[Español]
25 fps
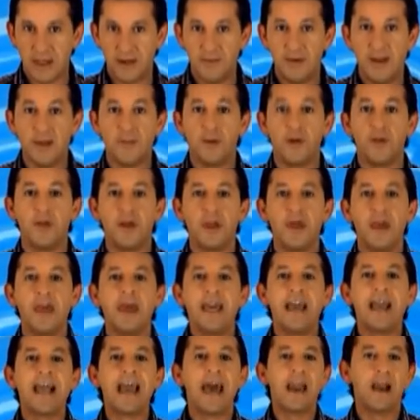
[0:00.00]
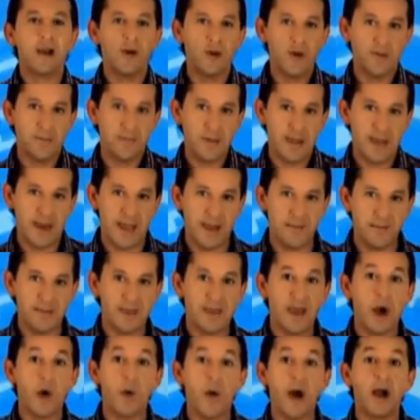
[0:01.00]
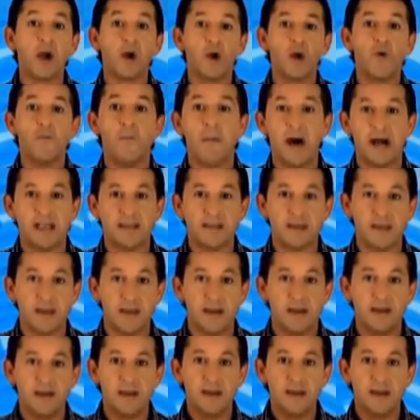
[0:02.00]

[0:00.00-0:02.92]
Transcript: Hablamos de Carlos de Pena y de Juan Cruz Mafia,